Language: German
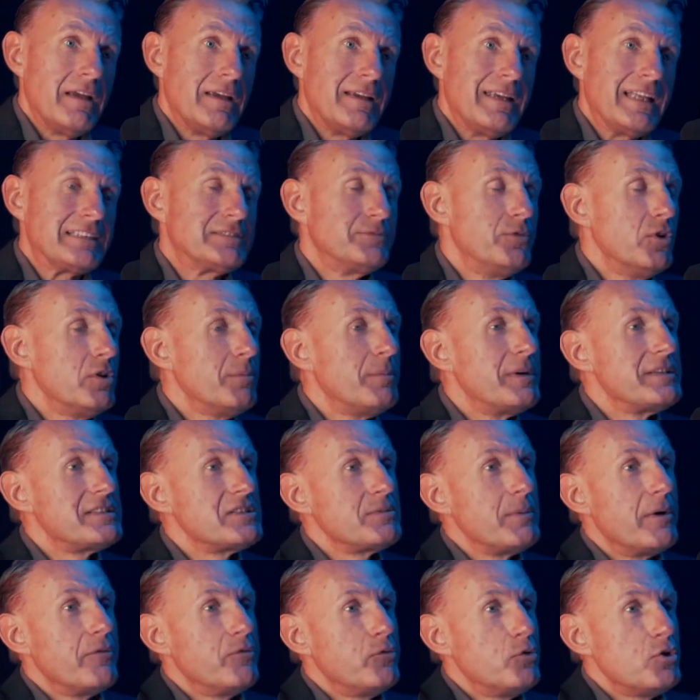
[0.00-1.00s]
Jetzt würde man
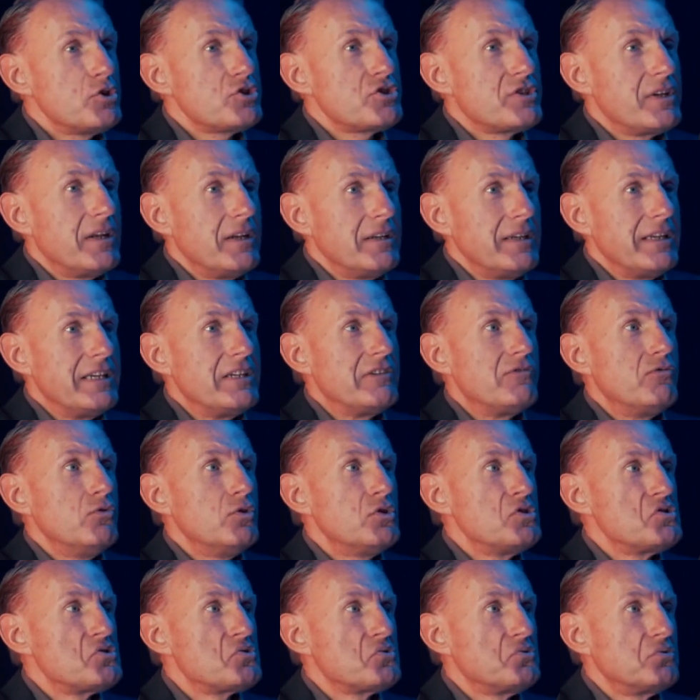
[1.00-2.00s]
sich mal vorstellen, ich
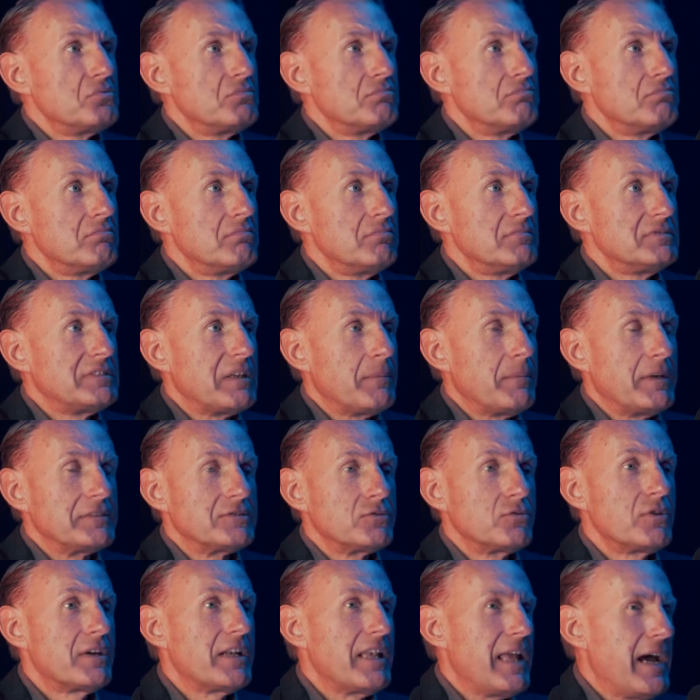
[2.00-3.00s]
würde so einen, sag mal,
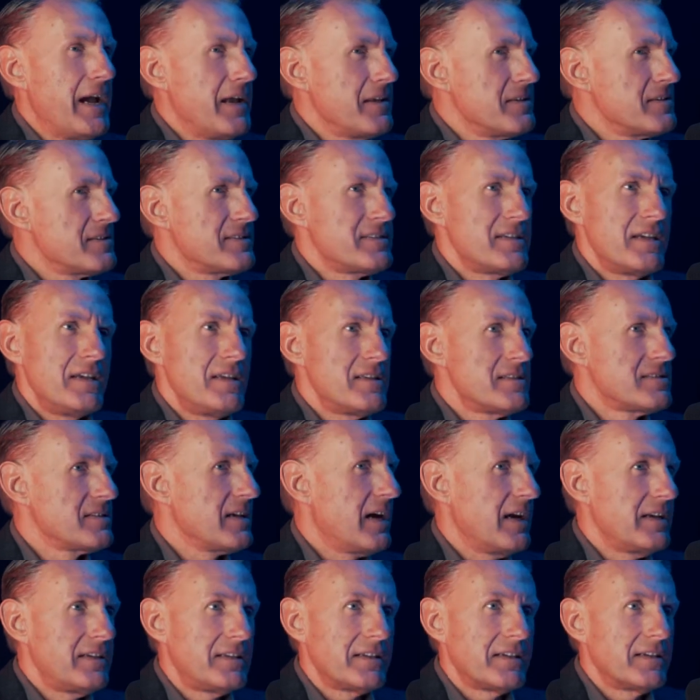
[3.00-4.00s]
so einen kleinen
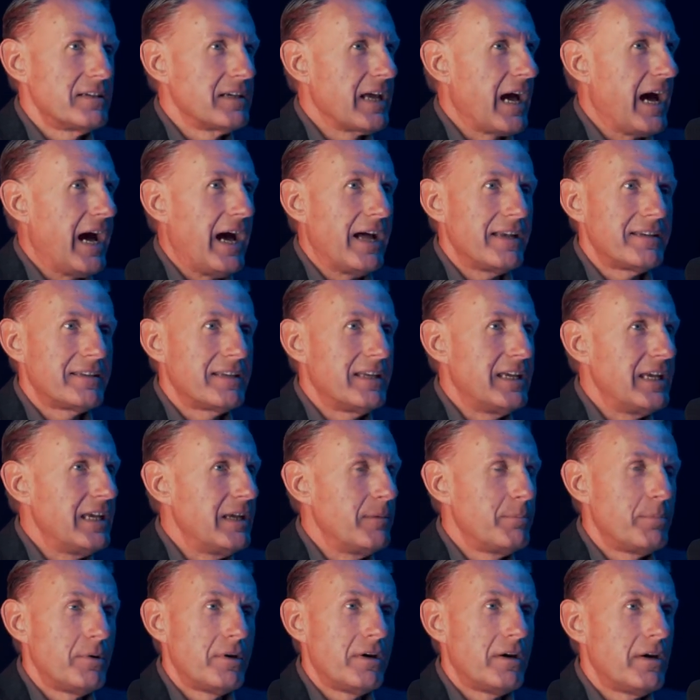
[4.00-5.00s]
zehnseitigen
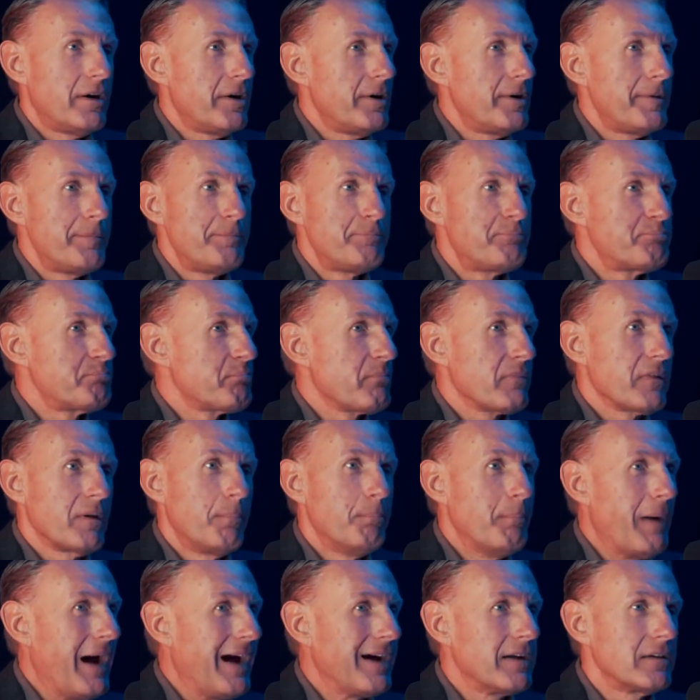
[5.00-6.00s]
Ratgeber
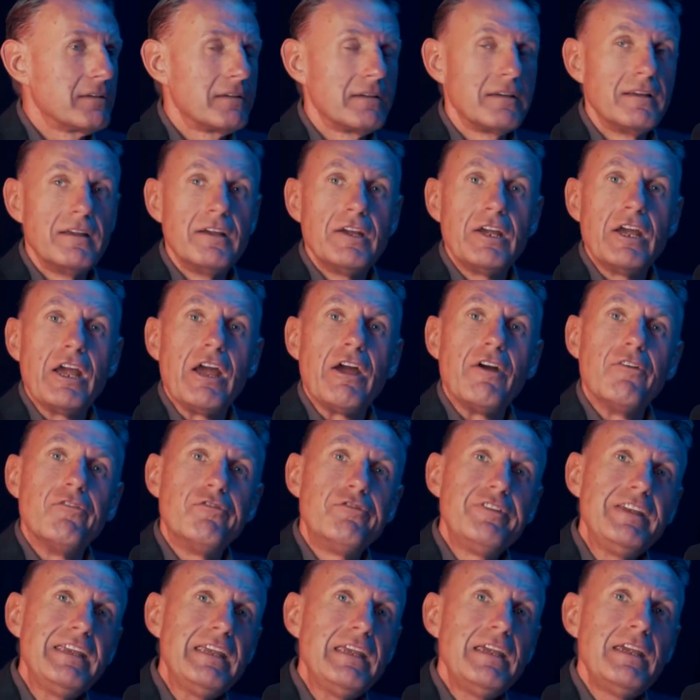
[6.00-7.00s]
machen.
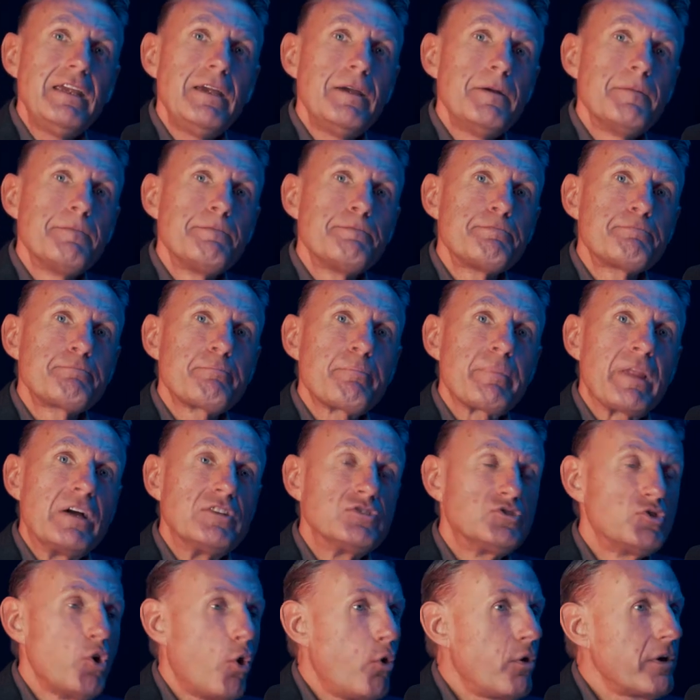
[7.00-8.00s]
Wie
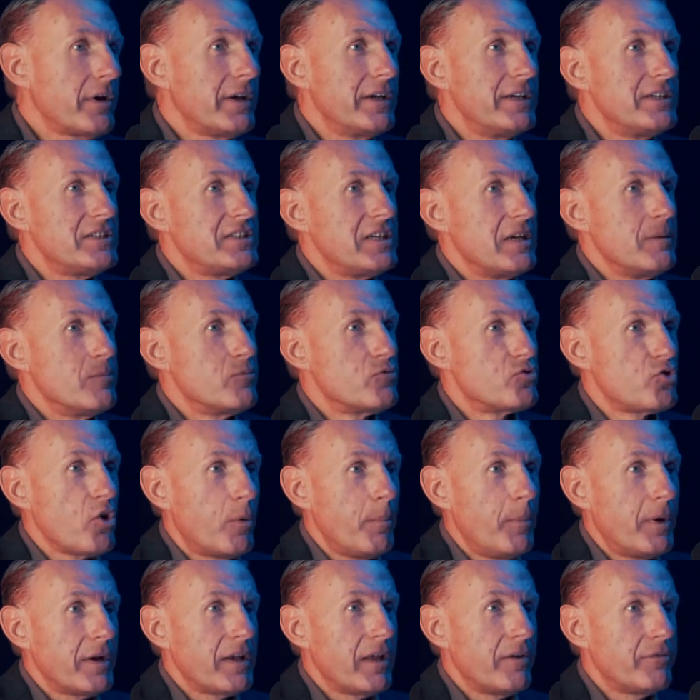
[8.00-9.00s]
sorge ich im
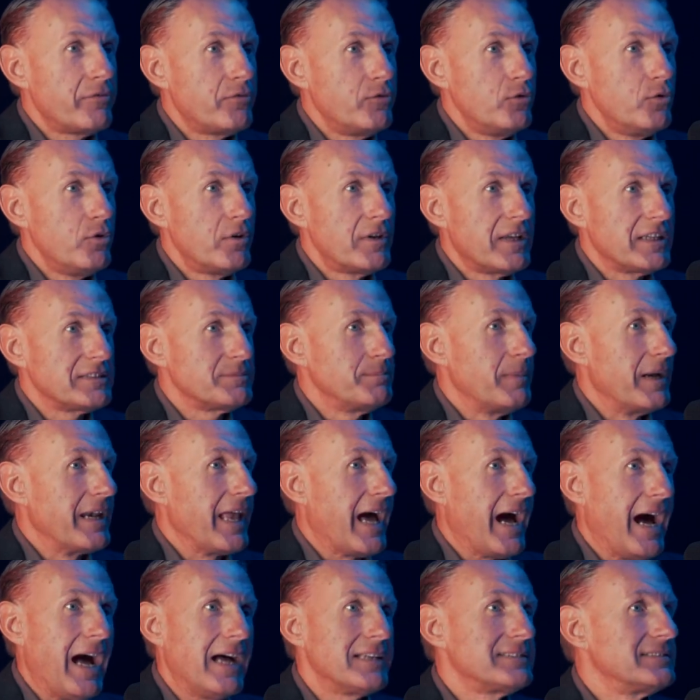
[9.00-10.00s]
Sommer dafür, dass mein
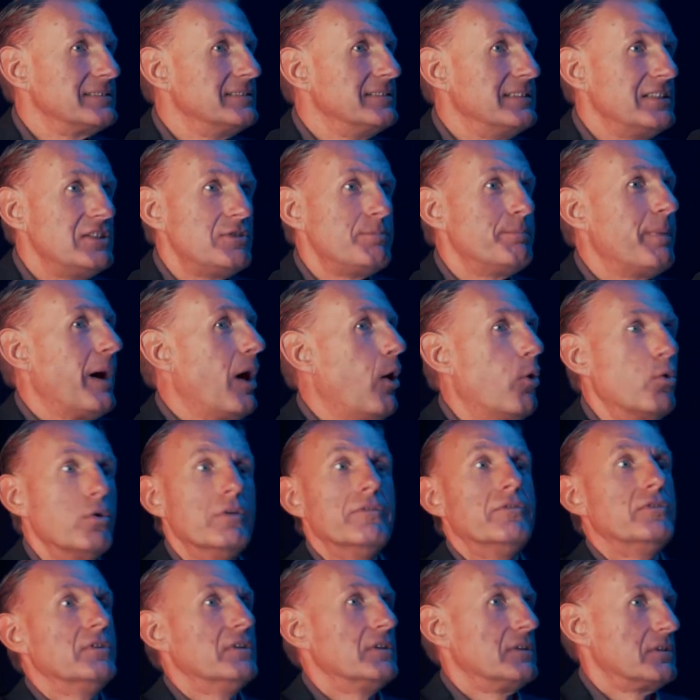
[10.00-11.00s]
Rasen nicht
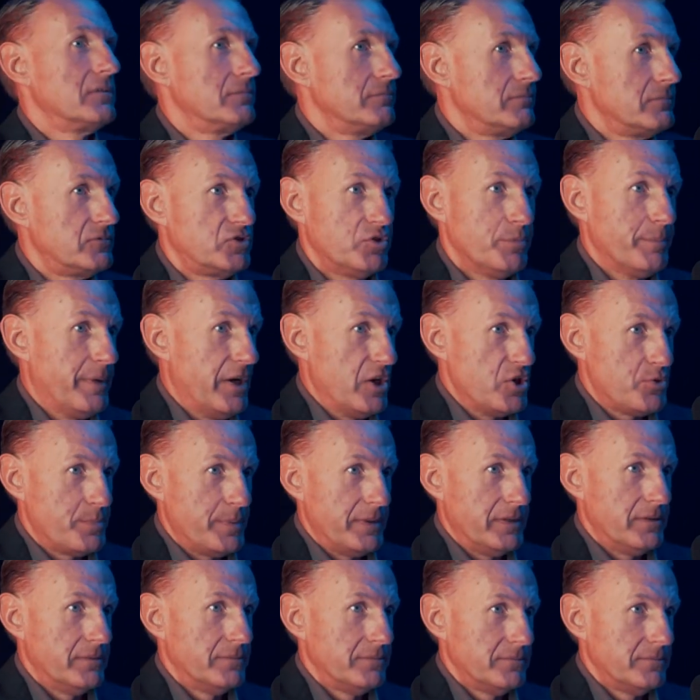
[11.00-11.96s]
braun wird, zum Beispiel?